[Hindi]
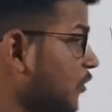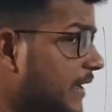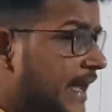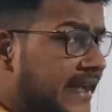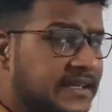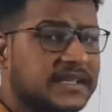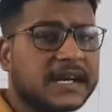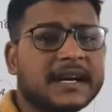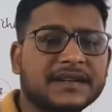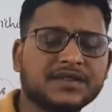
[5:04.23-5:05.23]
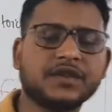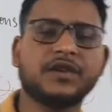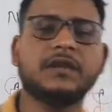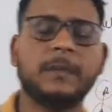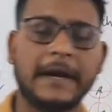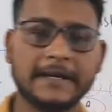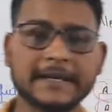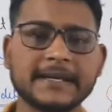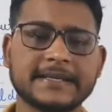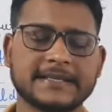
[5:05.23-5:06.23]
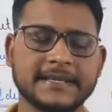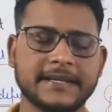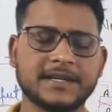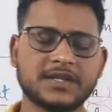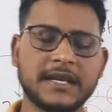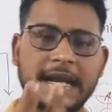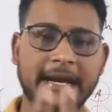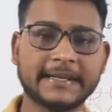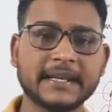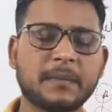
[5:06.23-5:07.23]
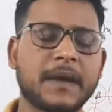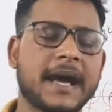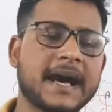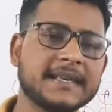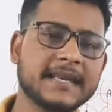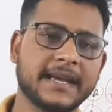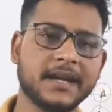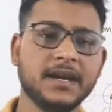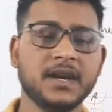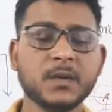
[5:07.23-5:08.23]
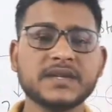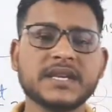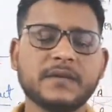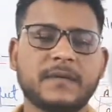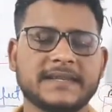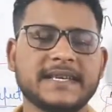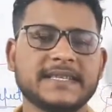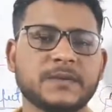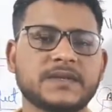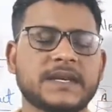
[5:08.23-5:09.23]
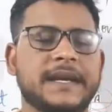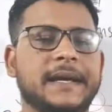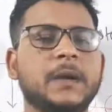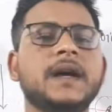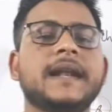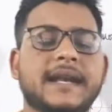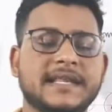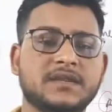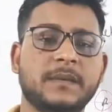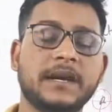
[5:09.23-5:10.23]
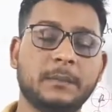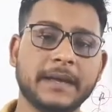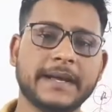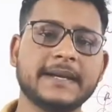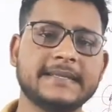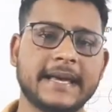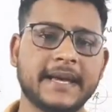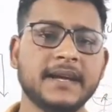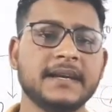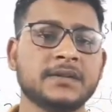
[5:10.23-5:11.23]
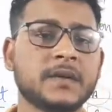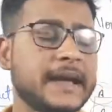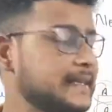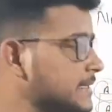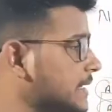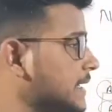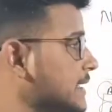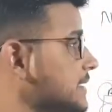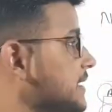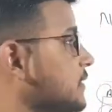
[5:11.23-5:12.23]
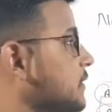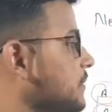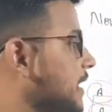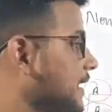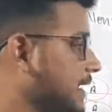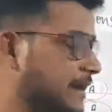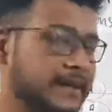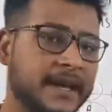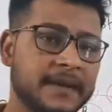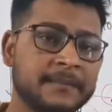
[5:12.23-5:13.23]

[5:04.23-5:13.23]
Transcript: कोई एक्स्ट्रा कॉन्स्टिट्यूंट पार्टिकल किसी क्रिस्टल लैक्टिक में आ जाए उसकी वजह से उसका रेगुलर अरेंजमेंट बिगड़ जाए तो ऐसी कंडीशन को हम क्या कहेंगे